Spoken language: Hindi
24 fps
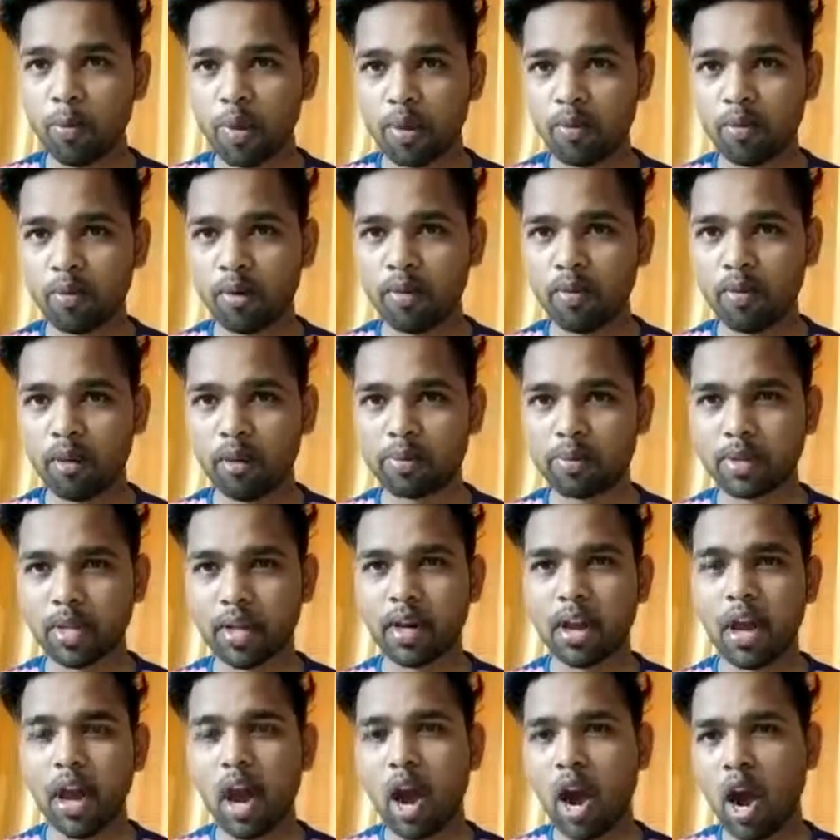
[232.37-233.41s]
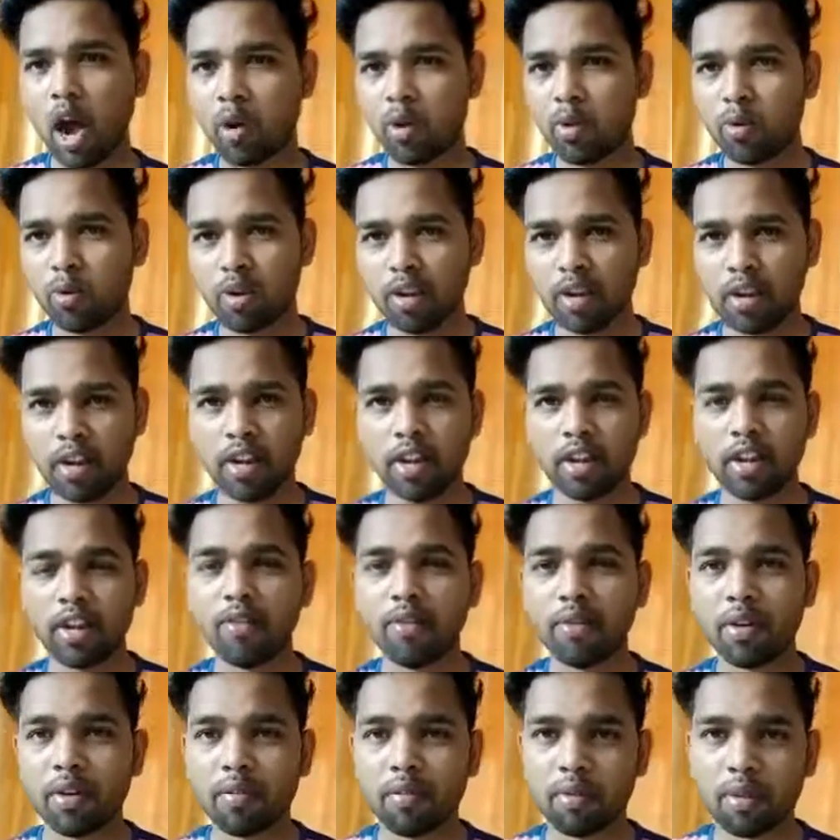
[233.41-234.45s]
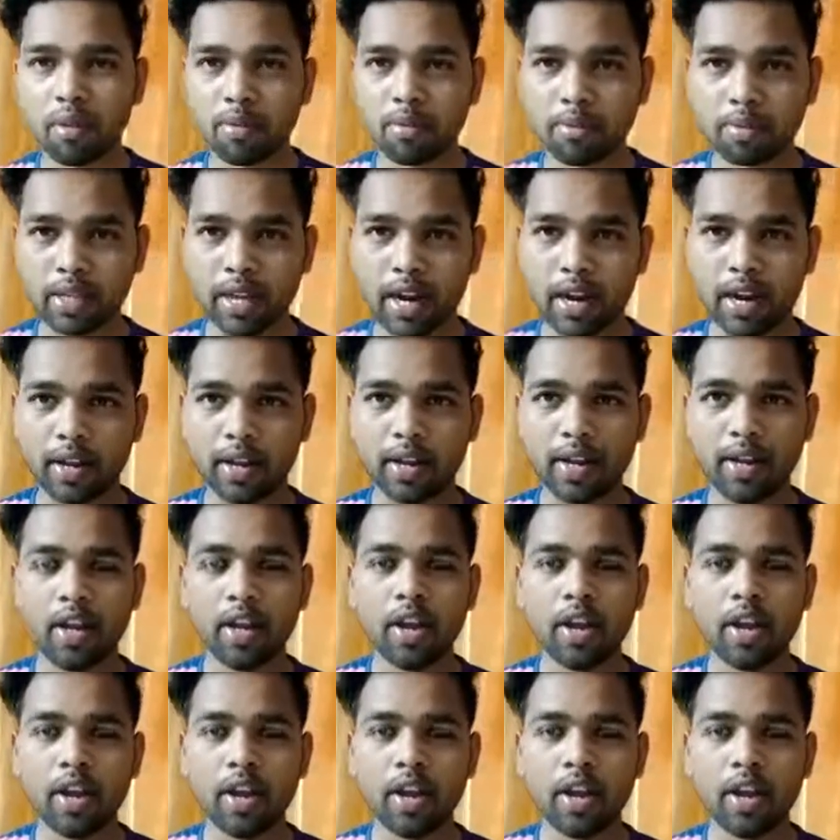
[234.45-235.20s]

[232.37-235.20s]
मेक फ्री वेबसाइट हाउ टू क्रिएट ए फ्री वेबसाइट